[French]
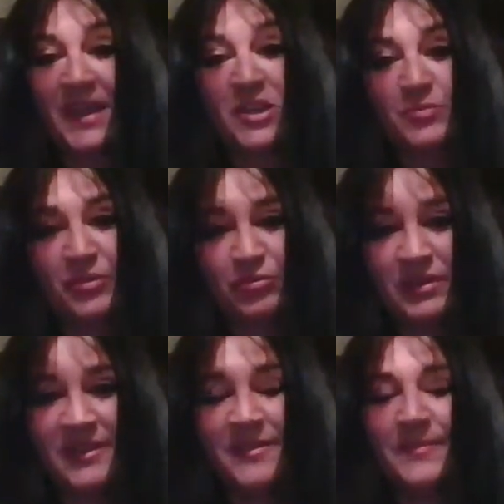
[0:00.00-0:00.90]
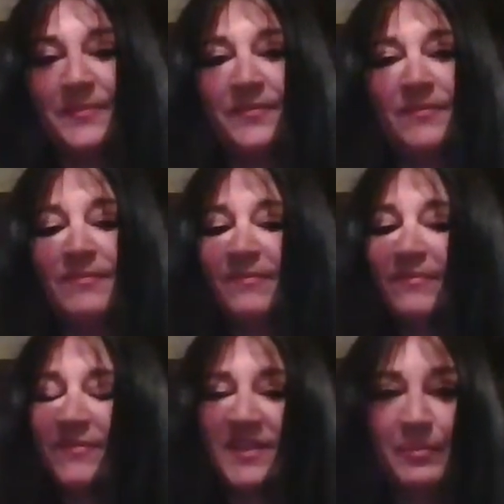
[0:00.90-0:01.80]
Et je me suis dit,
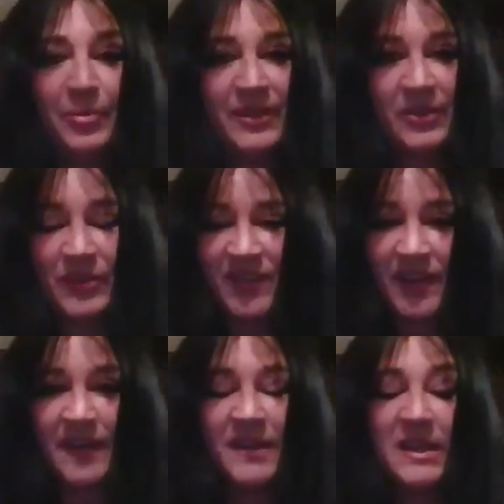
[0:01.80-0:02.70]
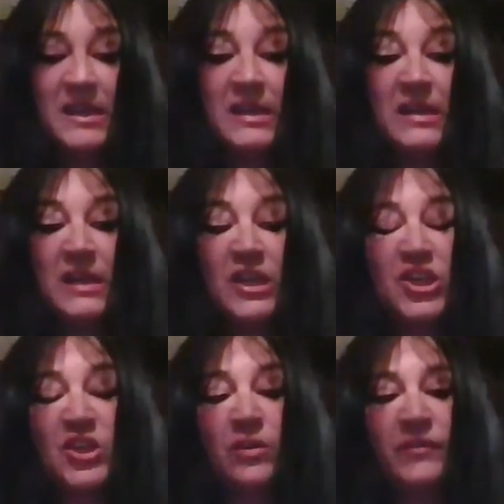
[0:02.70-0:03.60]
ça peut être que ça.
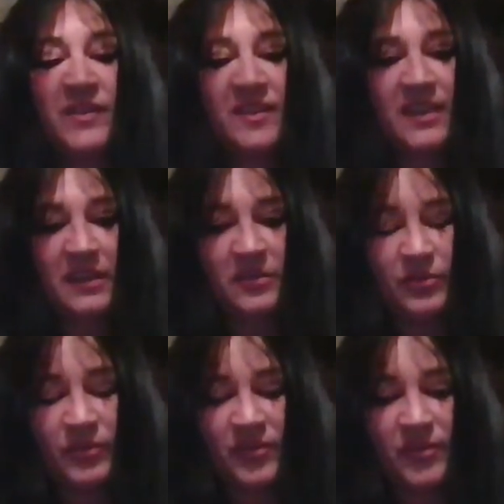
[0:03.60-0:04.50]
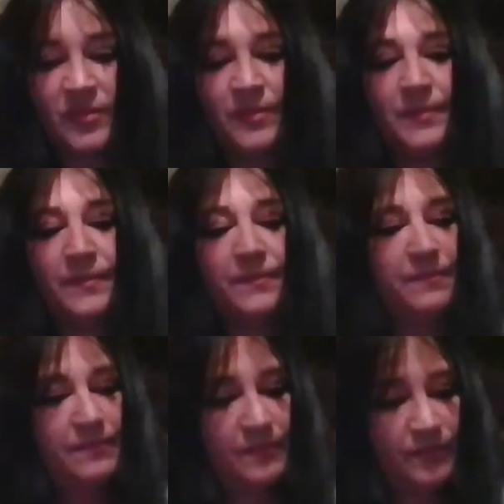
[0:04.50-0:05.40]
J'ai enlevé cette alliance,
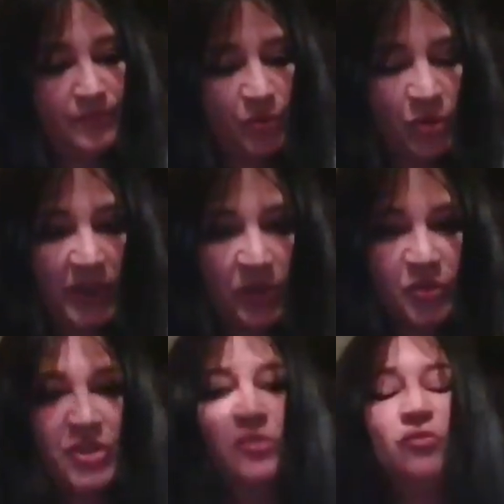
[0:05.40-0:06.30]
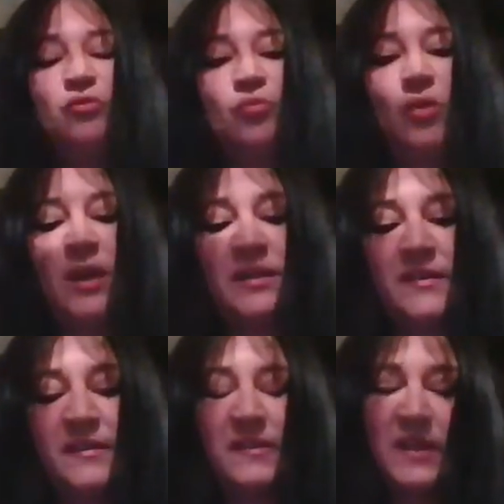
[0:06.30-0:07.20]
je l'ai rangée dans une
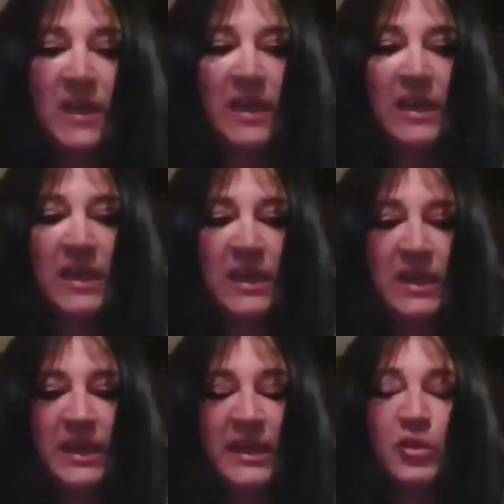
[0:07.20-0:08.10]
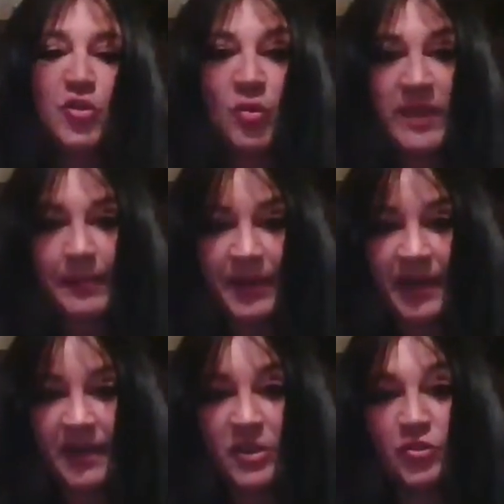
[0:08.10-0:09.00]
boîte, et le jour
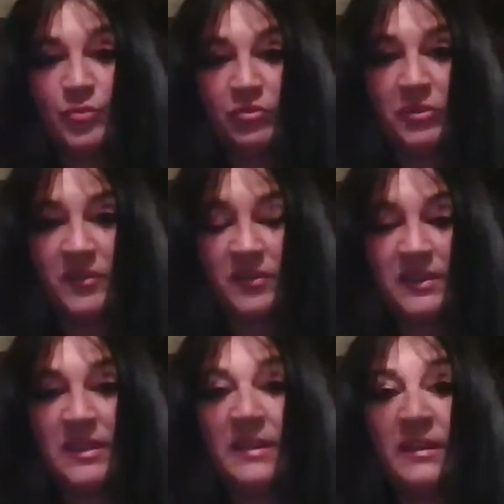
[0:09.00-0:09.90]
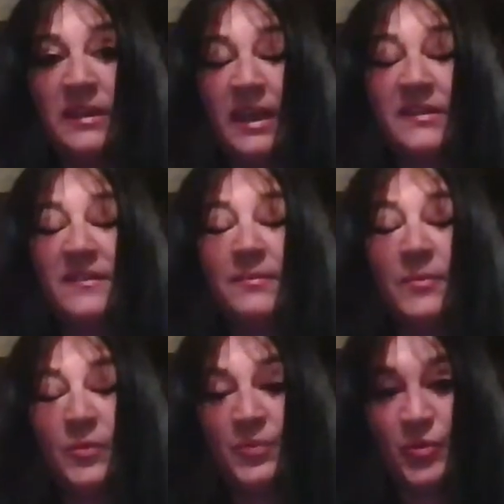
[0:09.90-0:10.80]
d'après, je me suis sentie
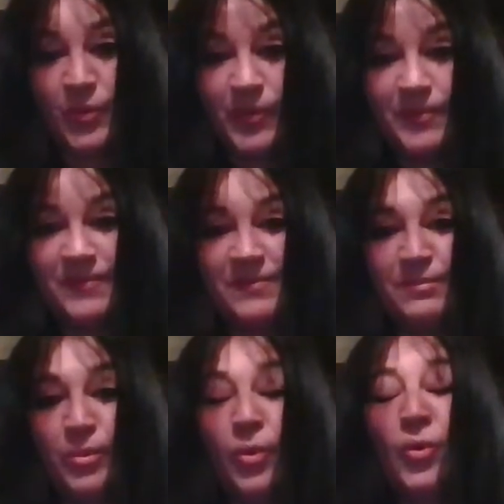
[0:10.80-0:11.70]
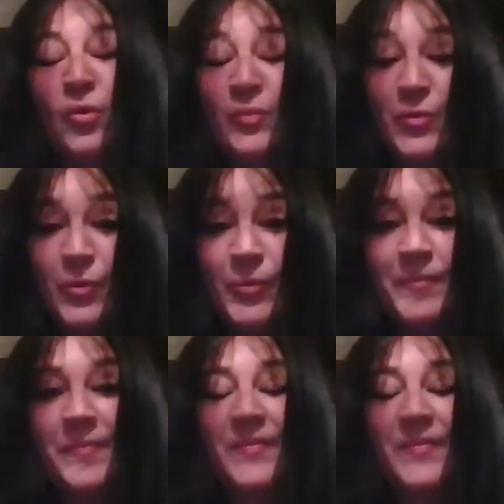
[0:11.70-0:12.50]
nettement mieux, beaucoup mieux.